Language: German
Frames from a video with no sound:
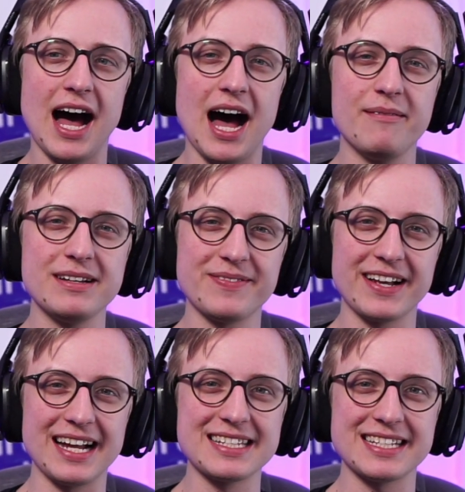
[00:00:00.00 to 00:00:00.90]
habe ich
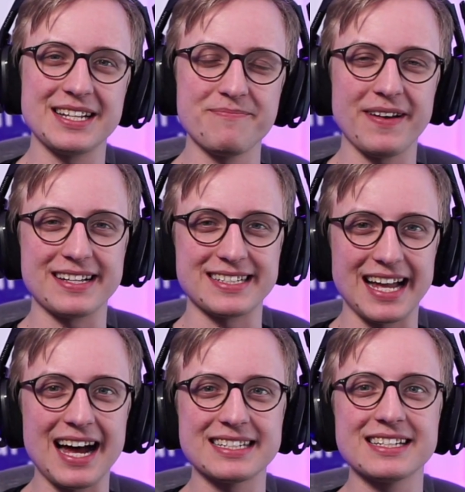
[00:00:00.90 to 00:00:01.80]
mit Genshin Impact
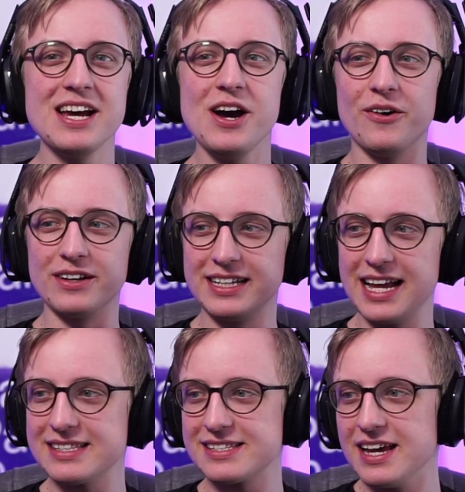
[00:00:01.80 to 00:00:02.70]
gestartet und
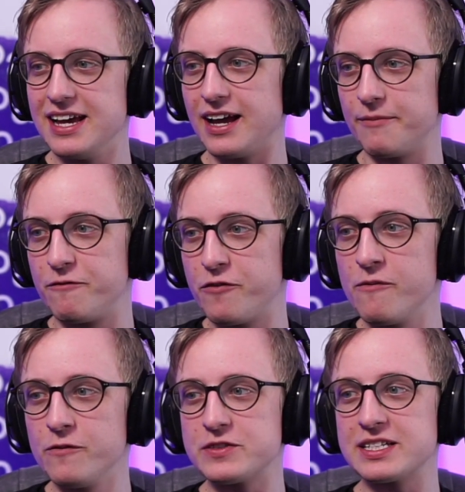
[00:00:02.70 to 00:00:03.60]
jetzt am
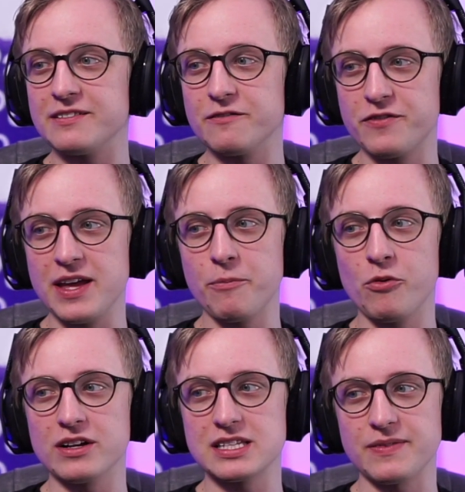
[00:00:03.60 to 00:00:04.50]
15.
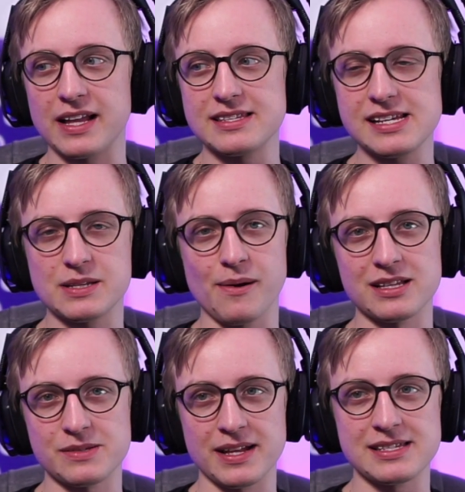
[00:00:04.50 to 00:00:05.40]
Februar
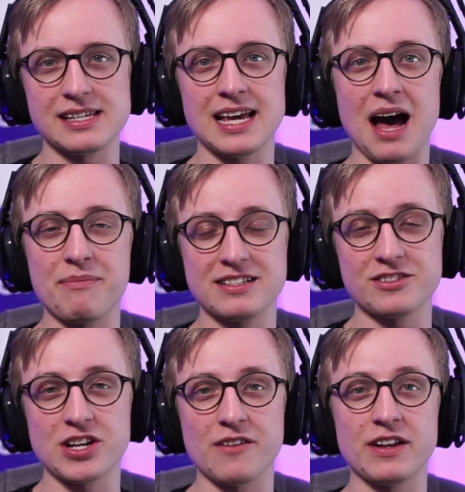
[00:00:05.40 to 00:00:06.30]
2022 habe ich es
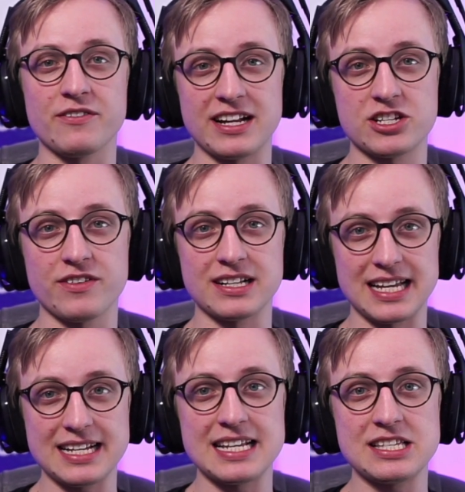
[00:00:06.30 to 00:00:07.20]
geschafft, Adventuring
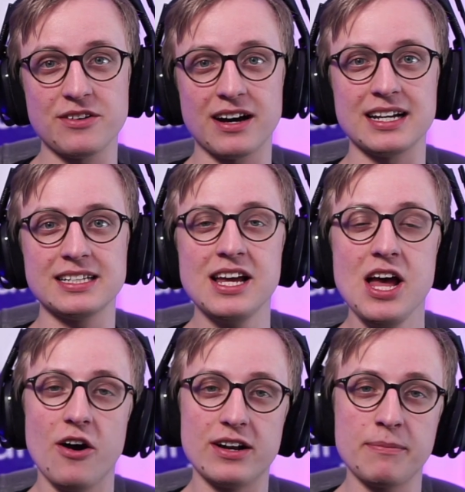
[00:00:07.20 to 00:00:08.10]
60 zu erreichen
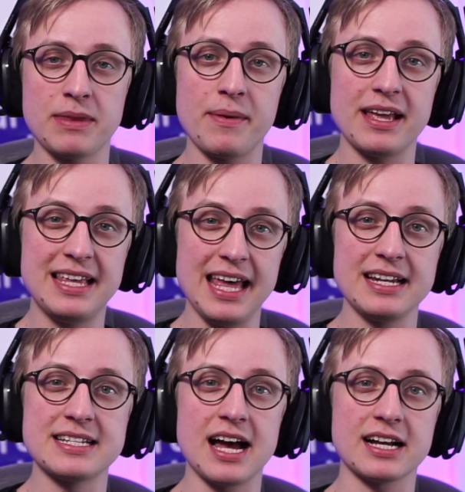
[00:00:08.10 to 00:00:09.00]
und habe dabei
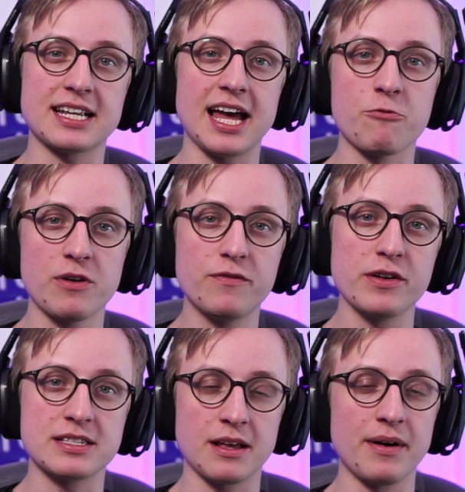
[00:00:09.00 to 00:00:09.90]
jeden Tag drei
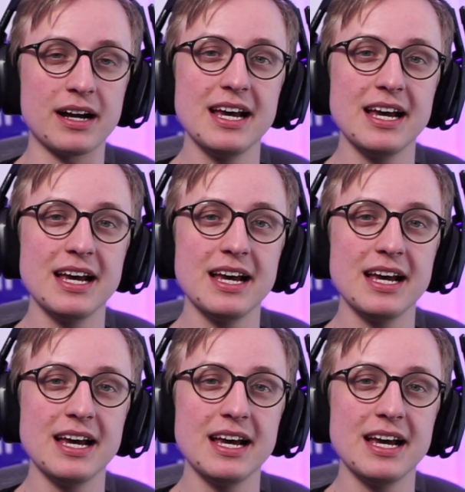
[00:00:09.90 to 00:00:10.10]
Refits gemacht,